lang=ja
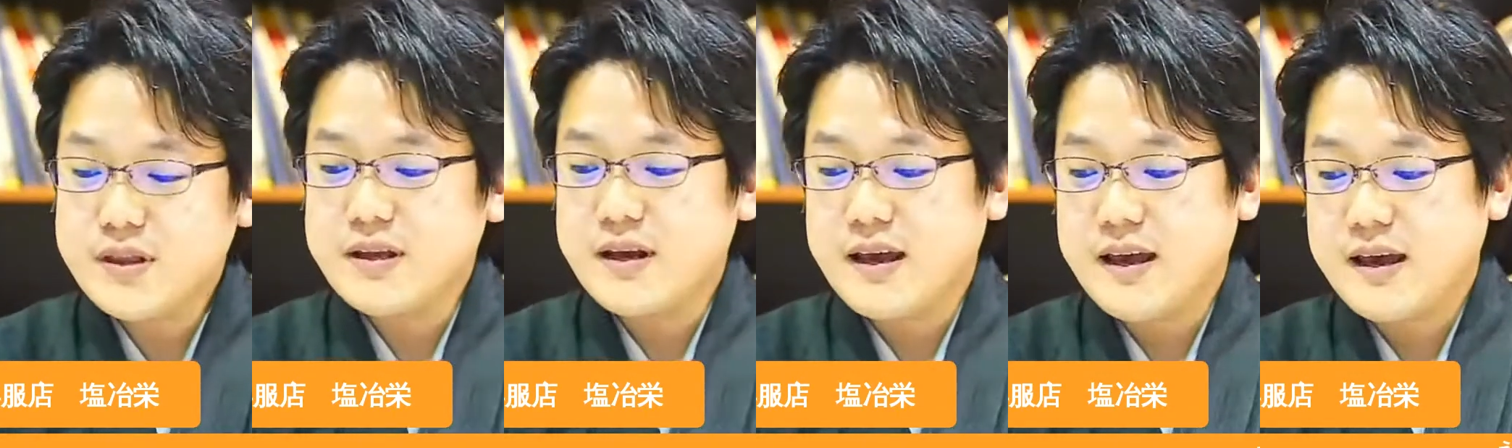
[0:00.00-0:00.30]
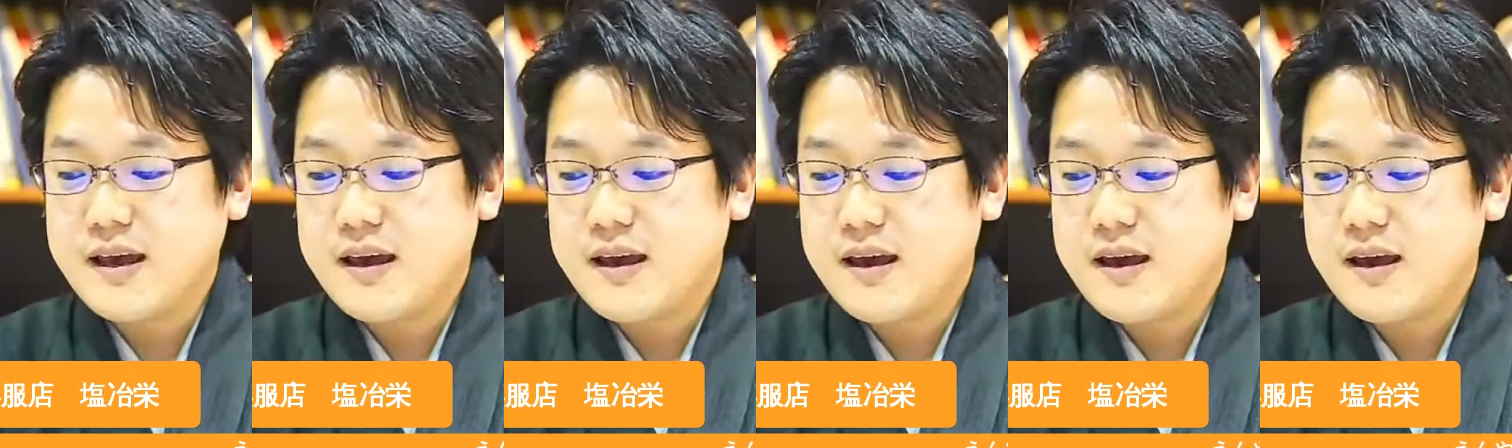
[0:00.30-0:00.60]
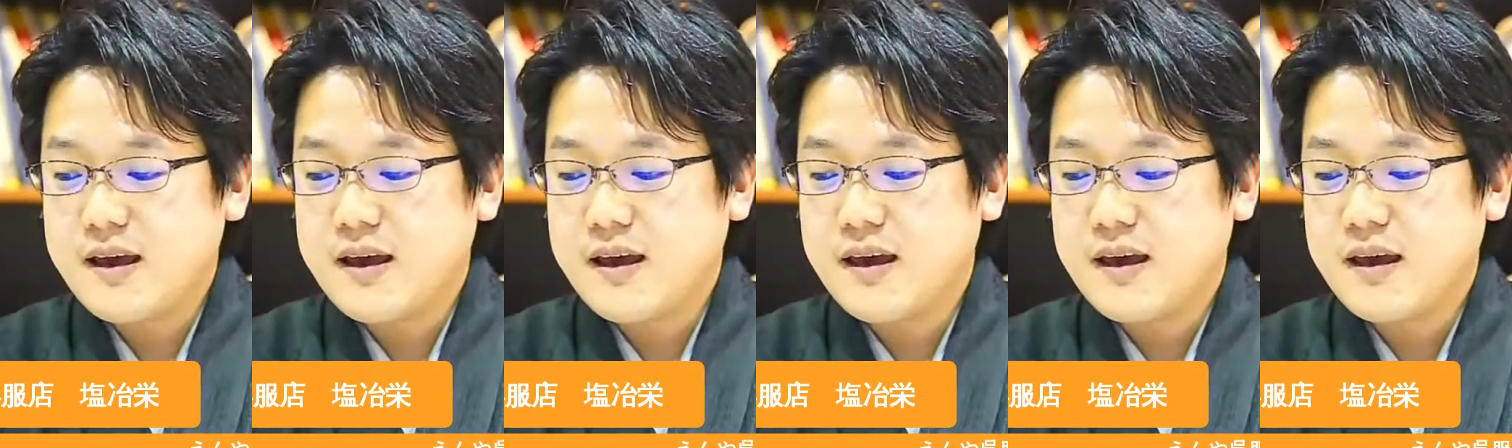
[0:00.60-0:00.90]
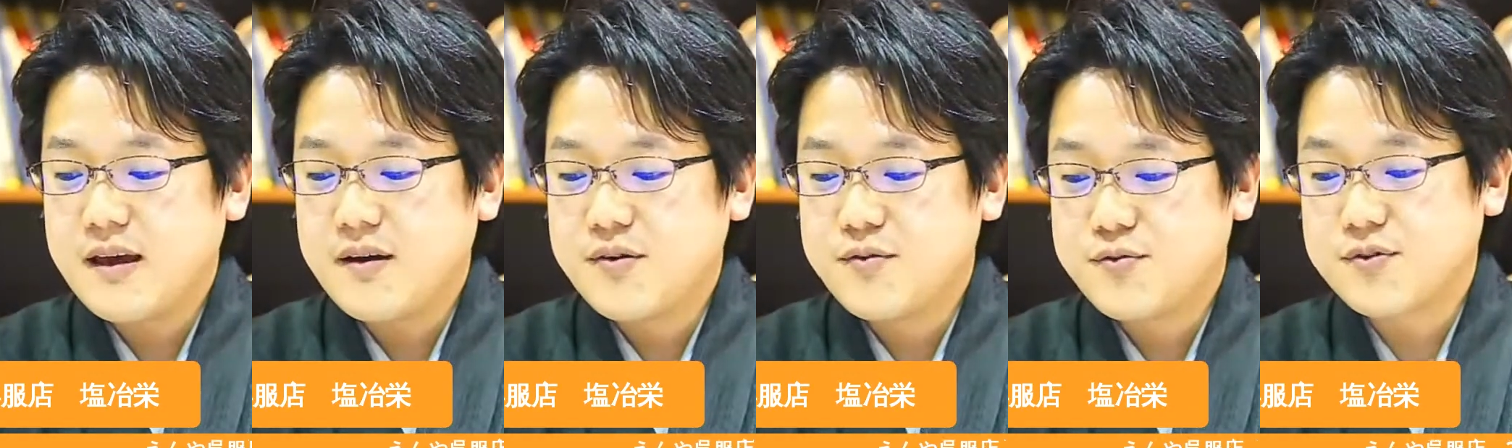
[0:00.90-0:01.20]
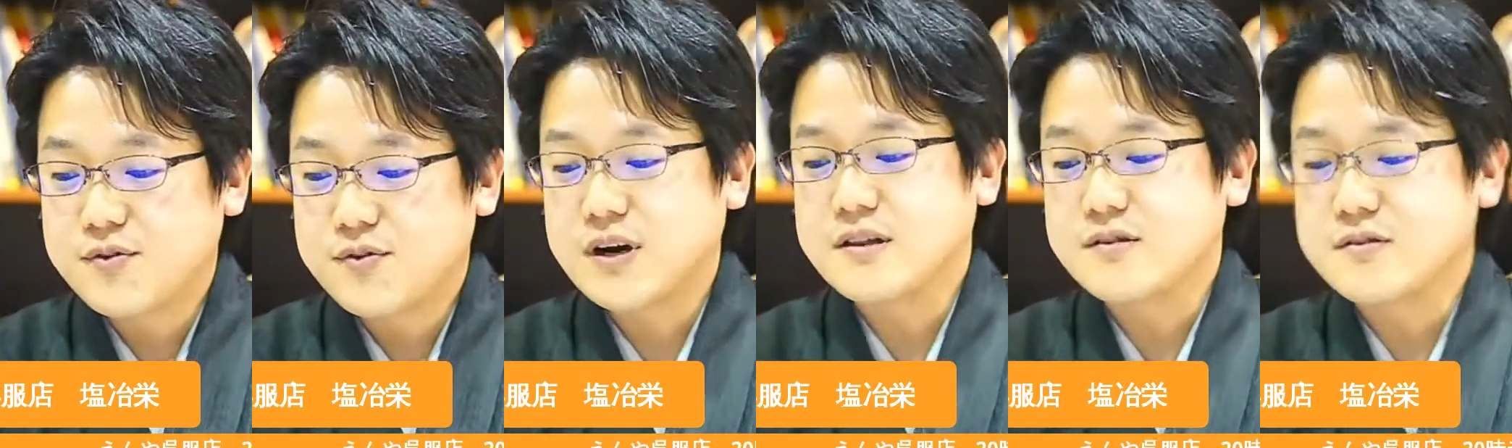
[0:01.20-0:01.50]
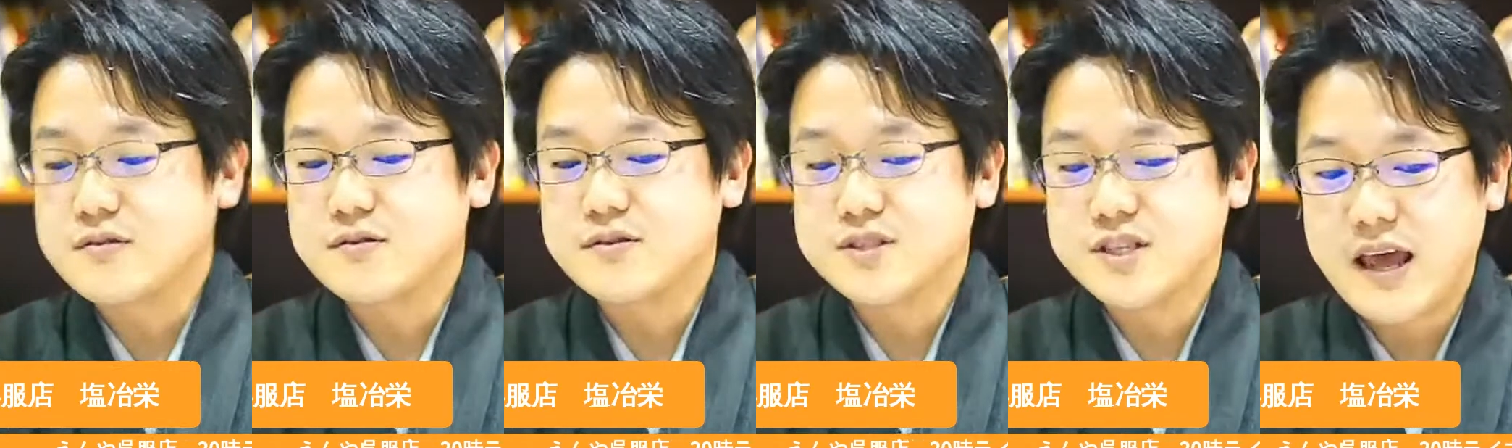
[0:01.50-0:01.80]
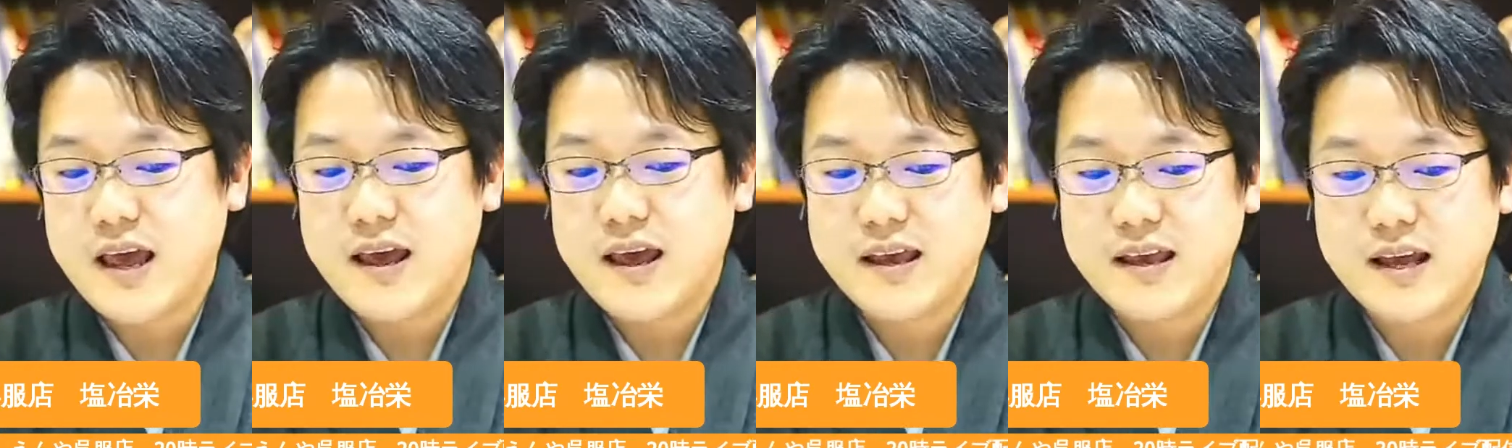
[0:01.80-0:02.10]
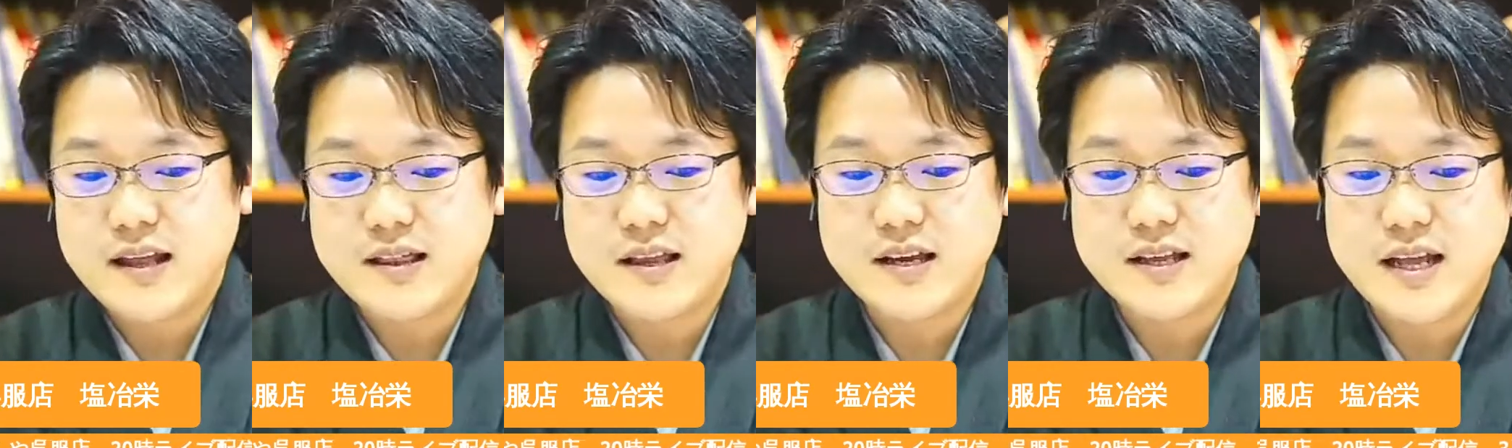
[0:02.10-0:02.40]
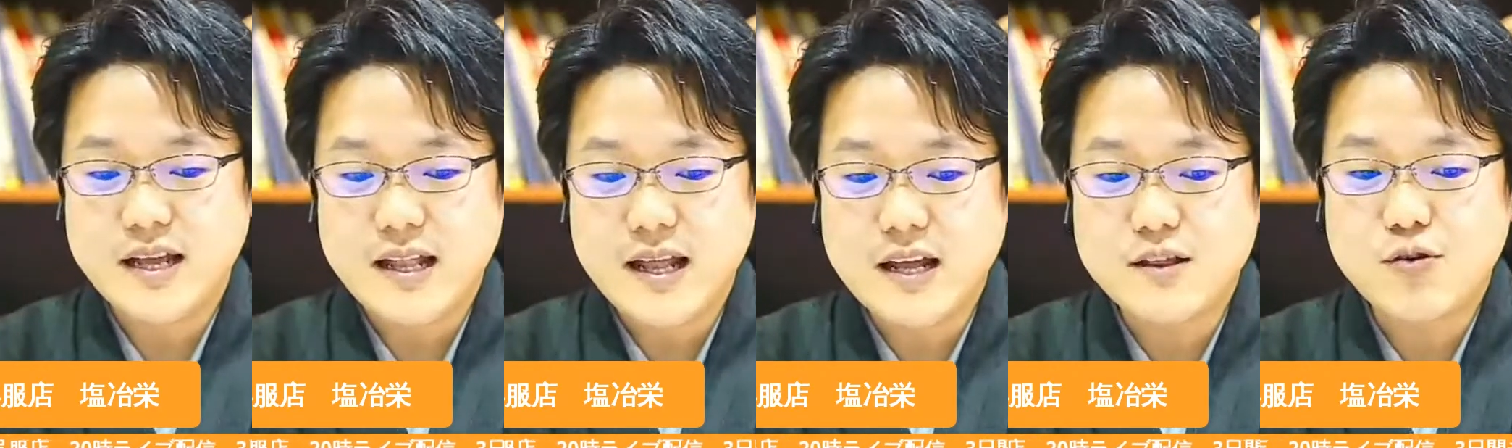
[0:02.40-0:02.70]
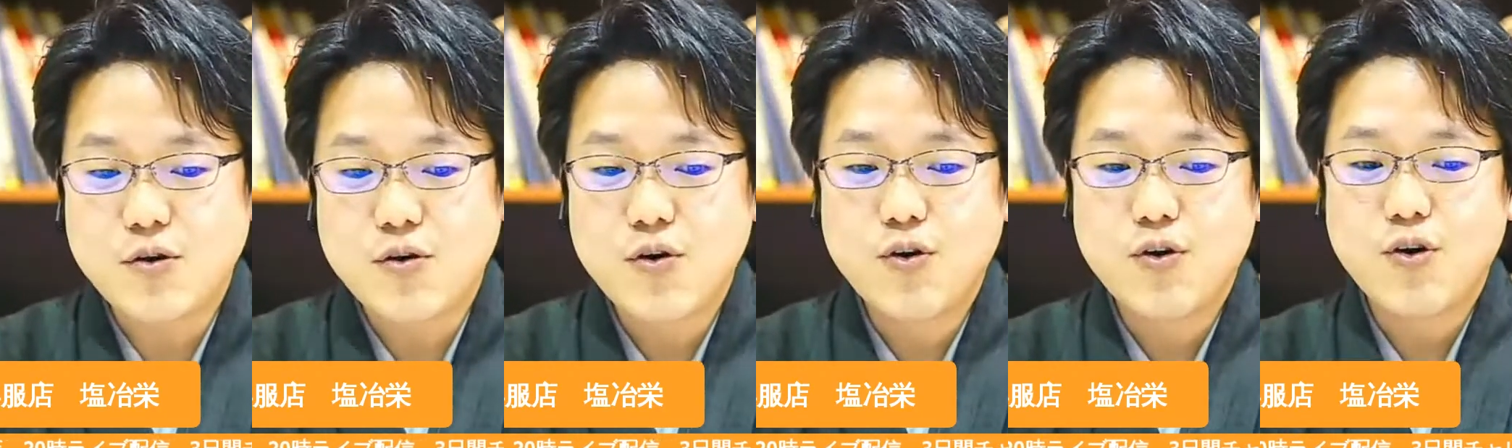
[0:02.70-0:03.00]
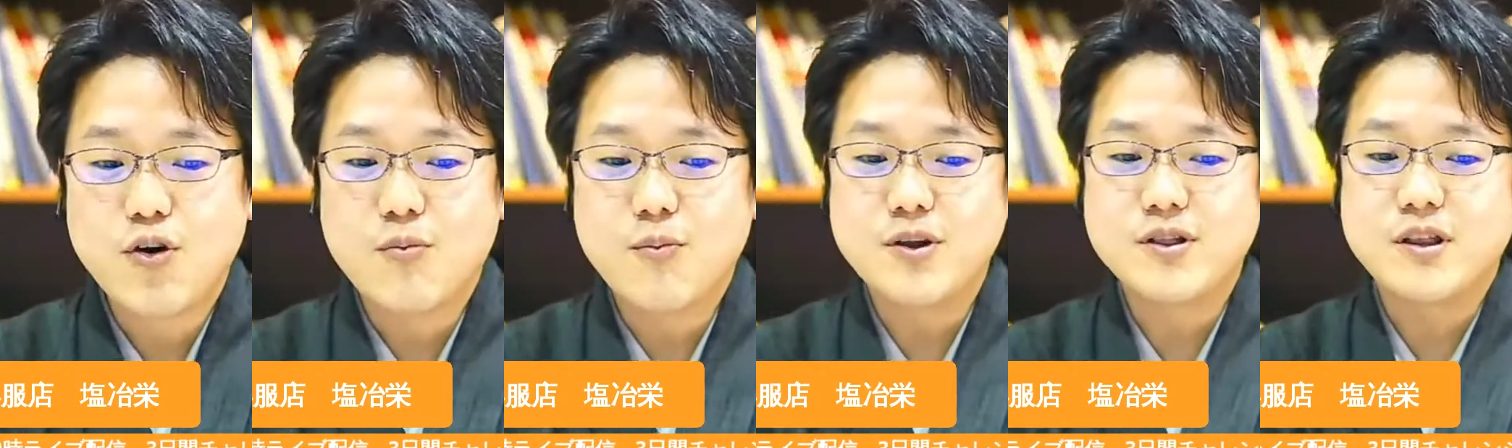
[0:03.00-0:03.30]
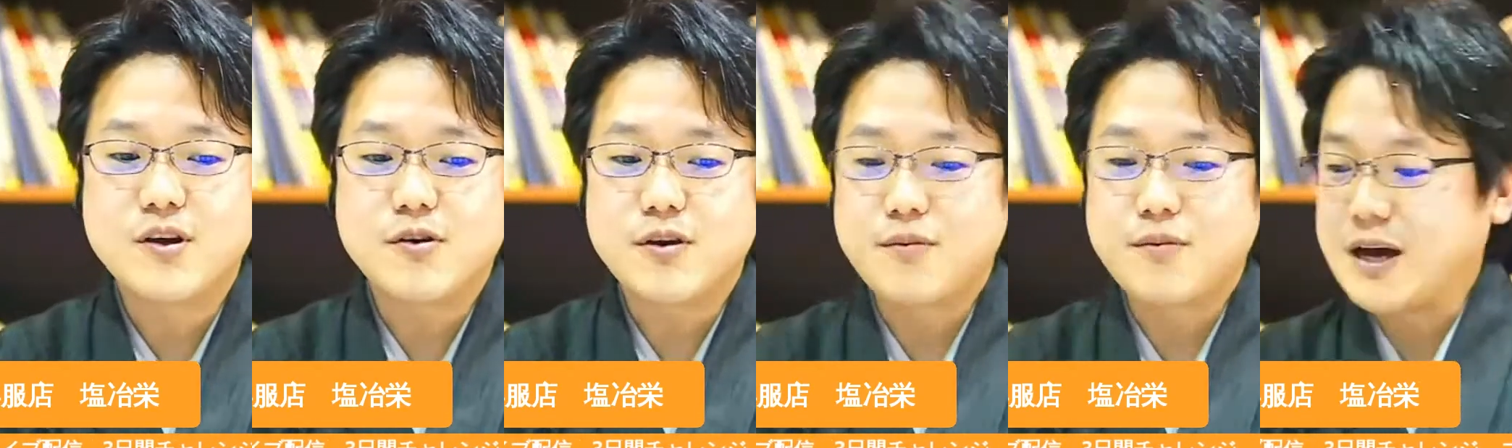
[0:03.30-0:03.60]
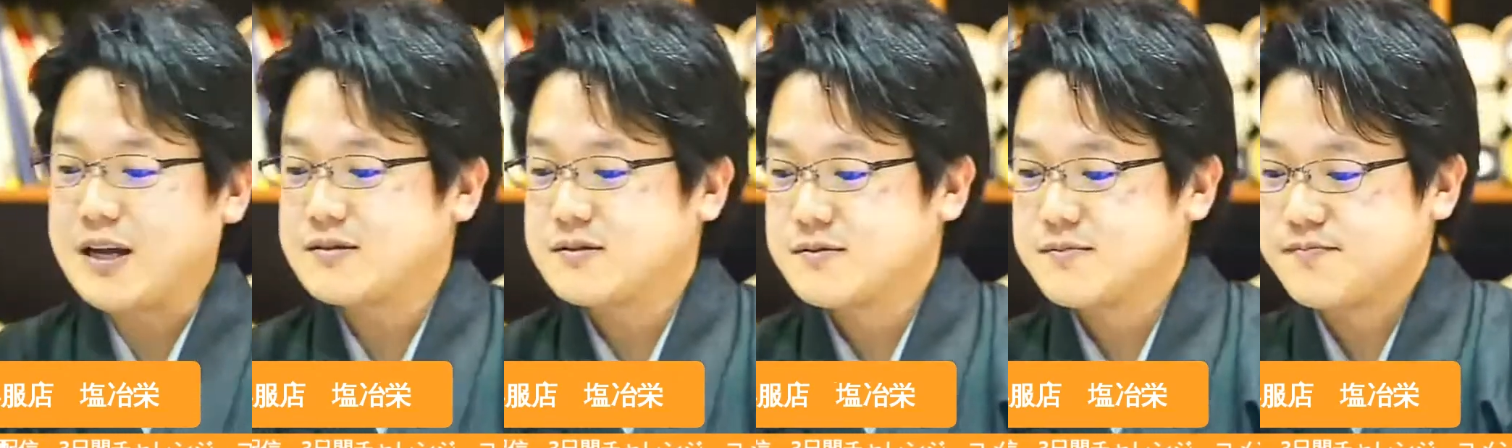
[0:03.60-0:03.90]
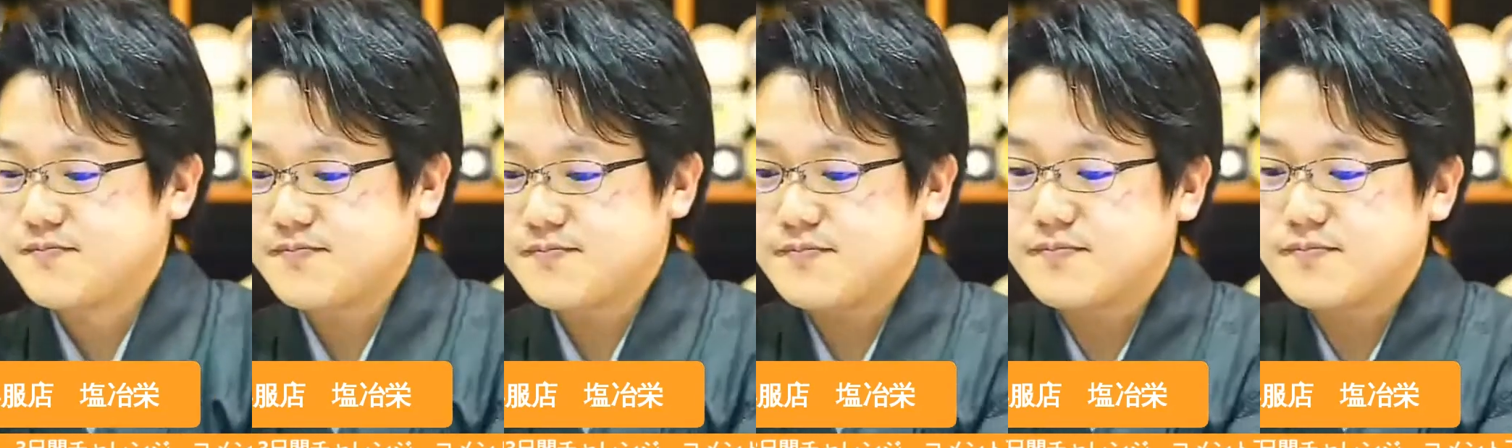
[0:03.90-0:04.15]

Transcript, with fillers: えー、復活してやっていきたいなと思っております。